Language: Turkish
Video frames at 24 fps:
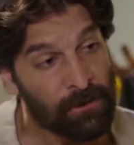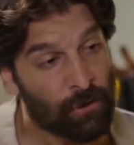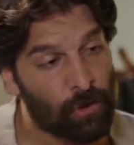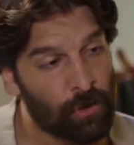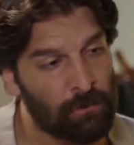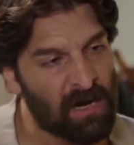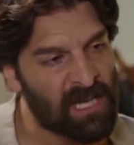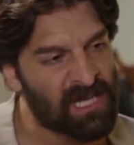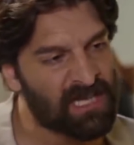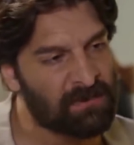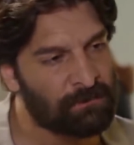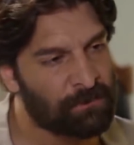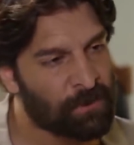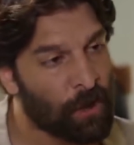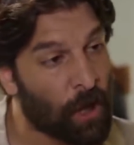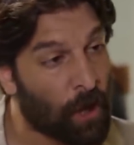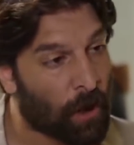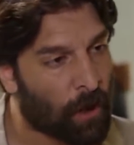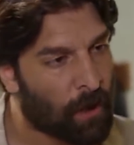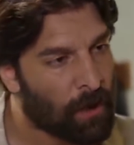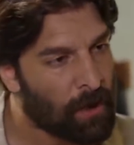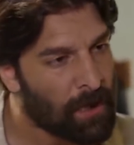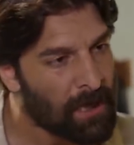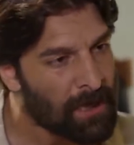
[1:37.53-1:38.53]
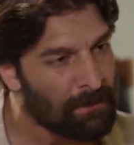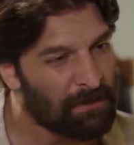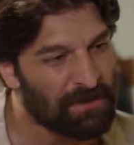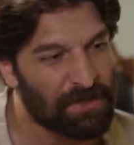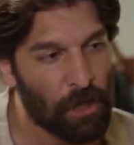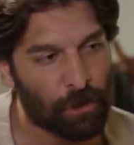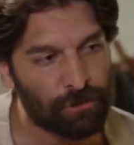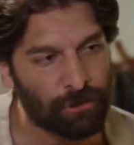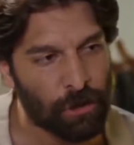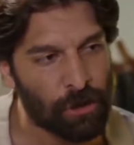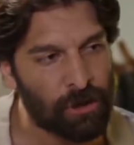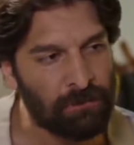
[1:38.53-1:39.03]
kumarım yok.
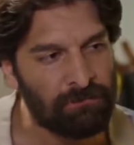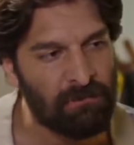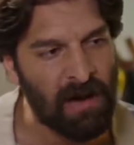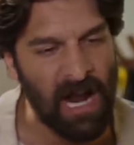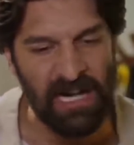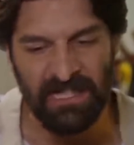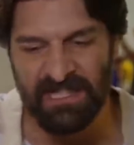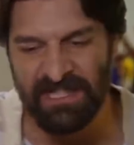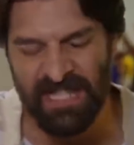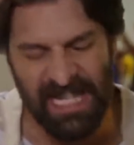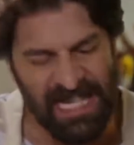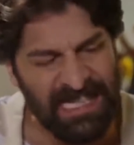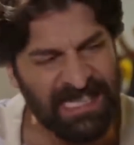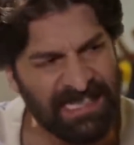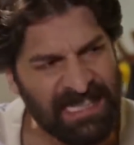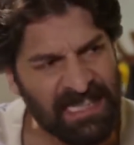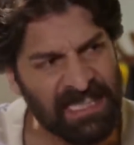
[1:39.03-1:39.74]
Bir doktorum vardı. Ne